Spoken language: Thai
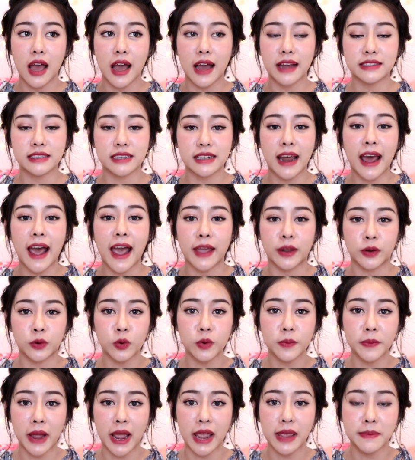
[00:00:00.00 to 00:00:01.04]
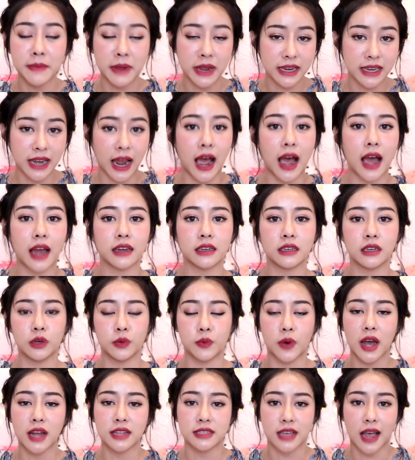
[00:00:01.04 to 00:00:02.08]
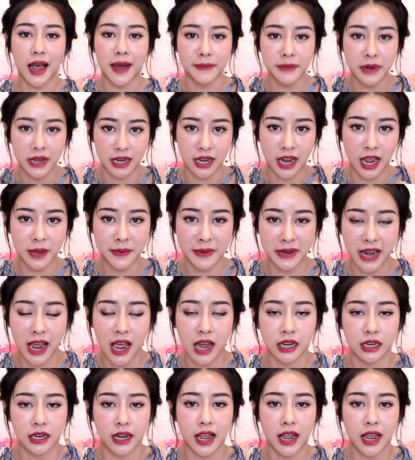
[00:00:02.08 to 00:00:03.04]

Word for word: อาจจะถ่ายรูปให้ไม่ทัน หรือว่าอาจจะอัปเดตให้ไม่ทัน